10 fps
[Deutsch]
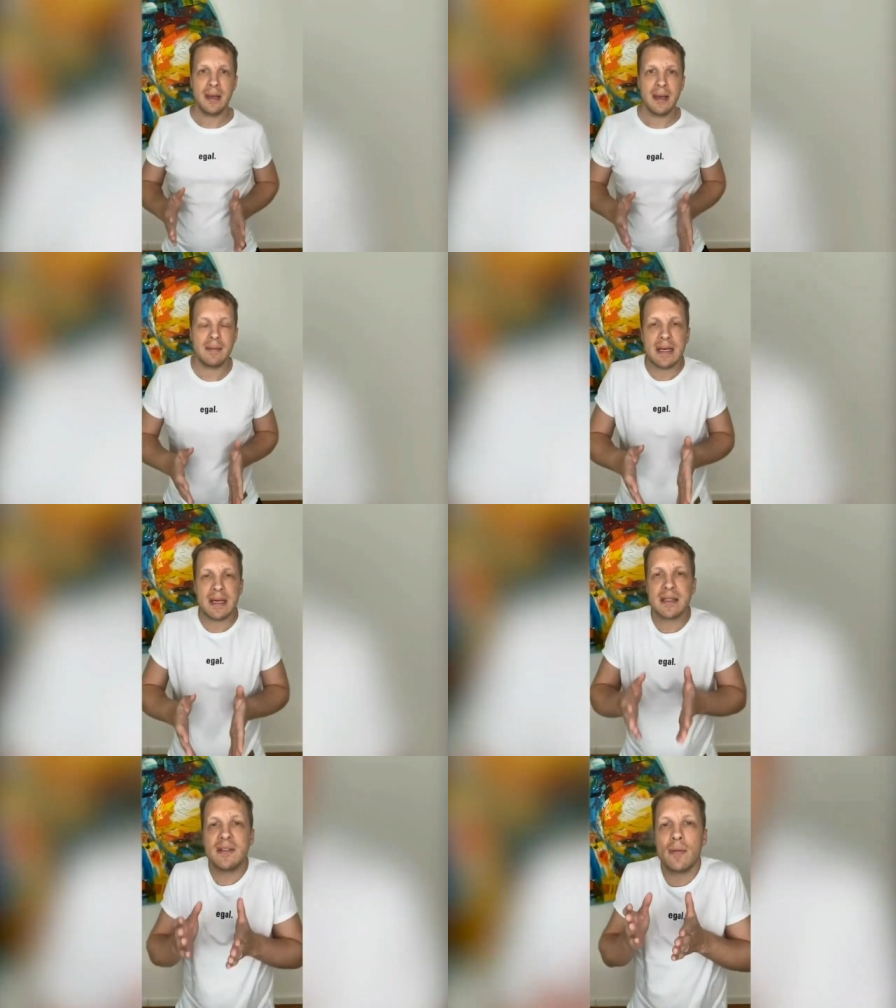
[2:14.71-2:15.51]
Ich meine,
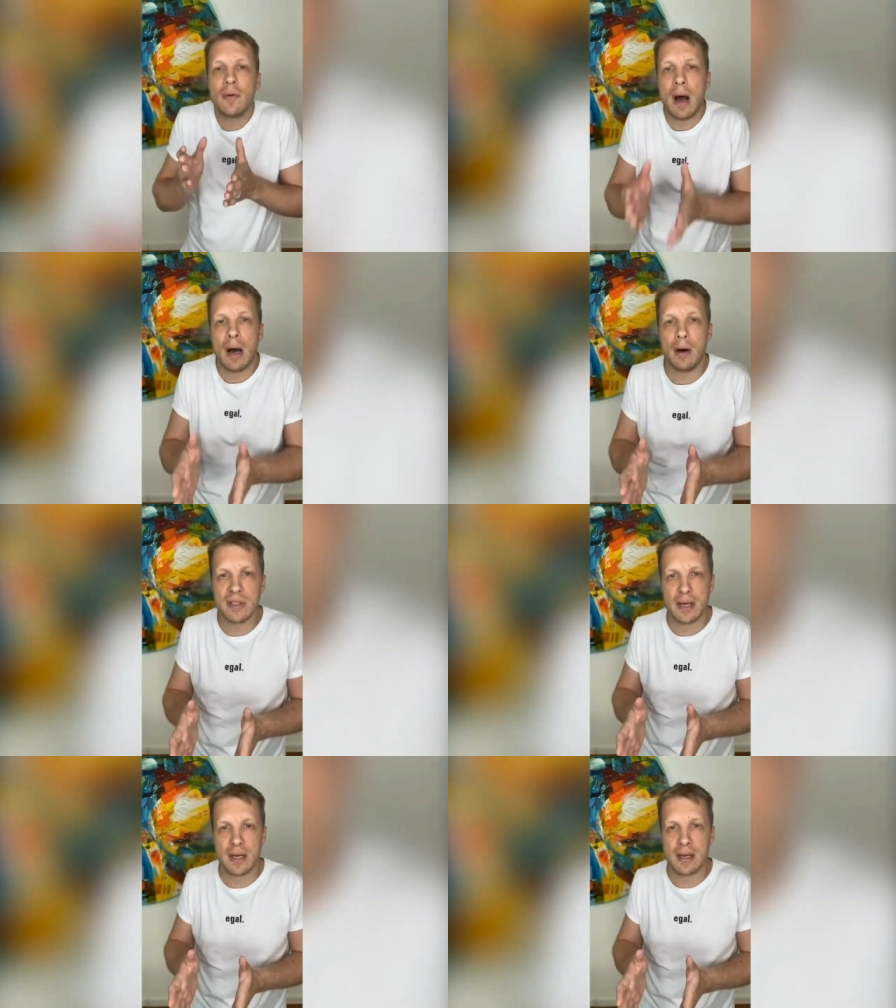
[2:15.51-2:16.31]
das hieß früher
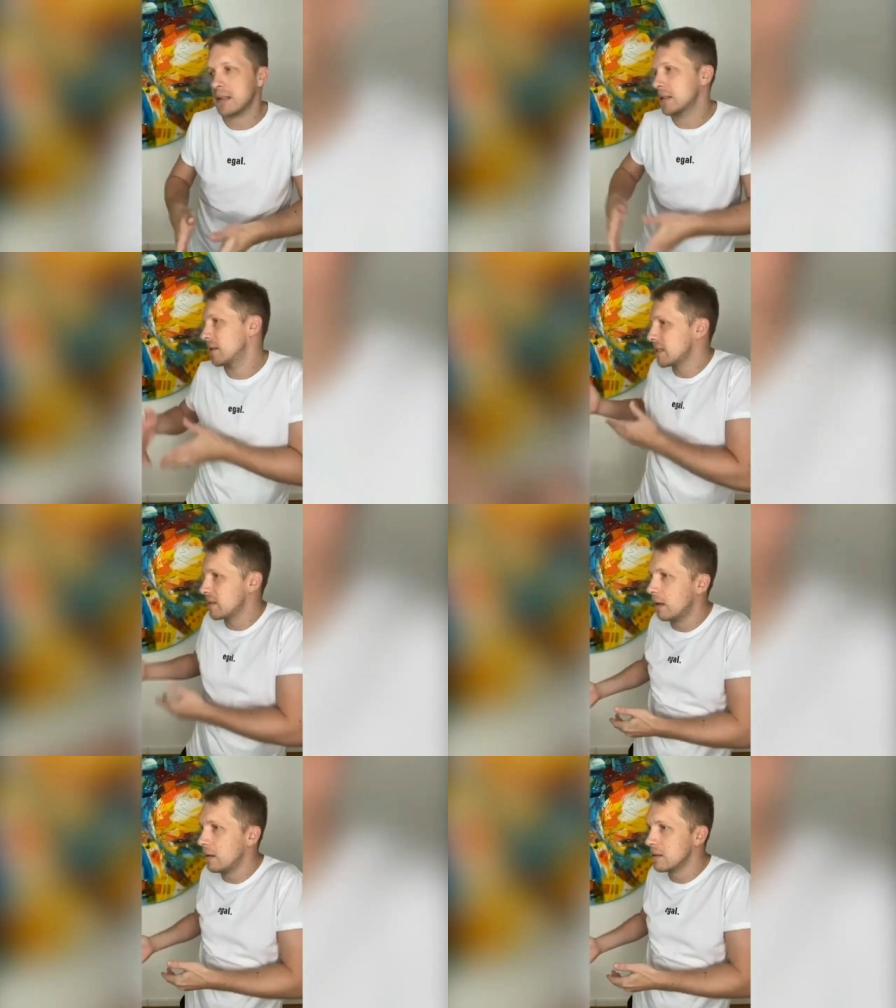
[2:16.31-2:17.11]
Hausarrest, als man
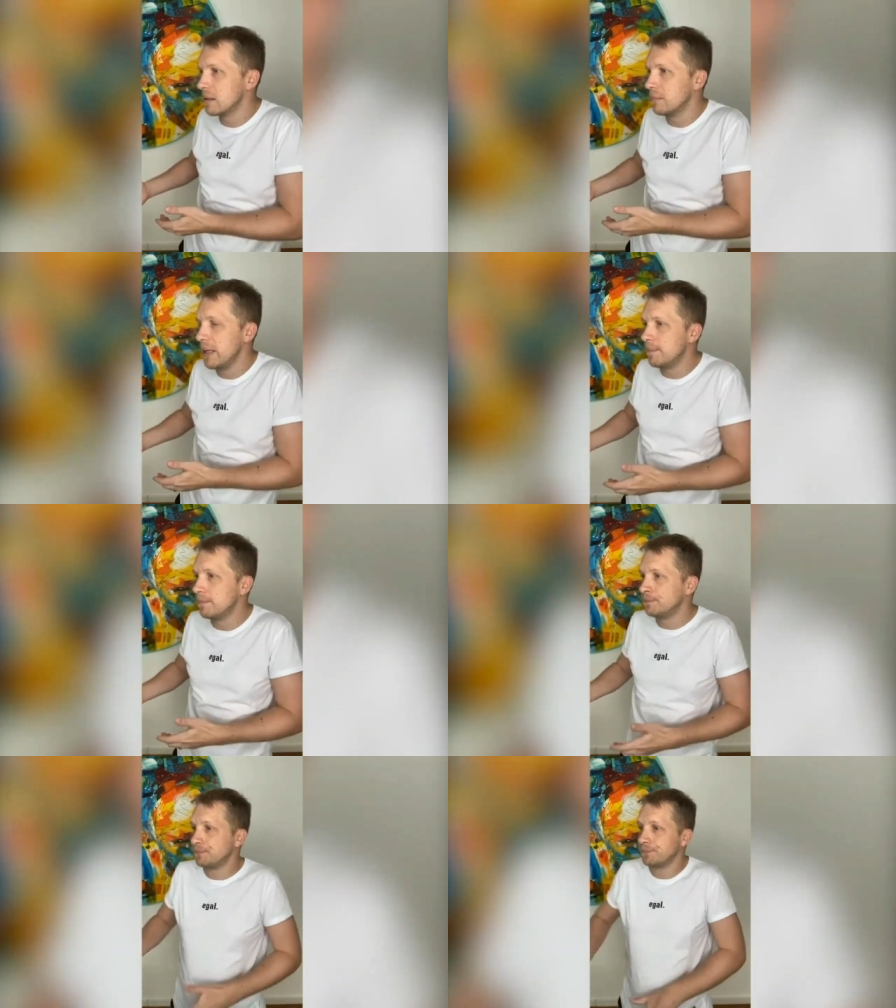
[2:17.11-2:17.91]
zu Hause
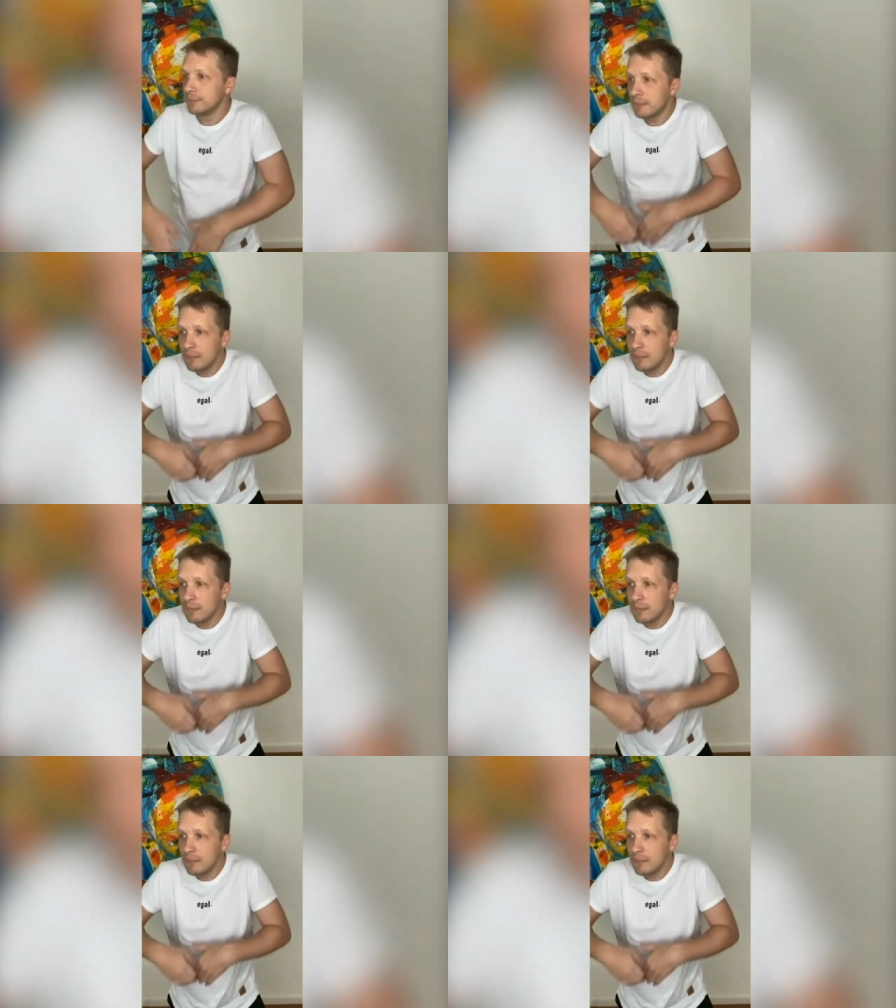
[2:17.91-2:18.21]
geblieben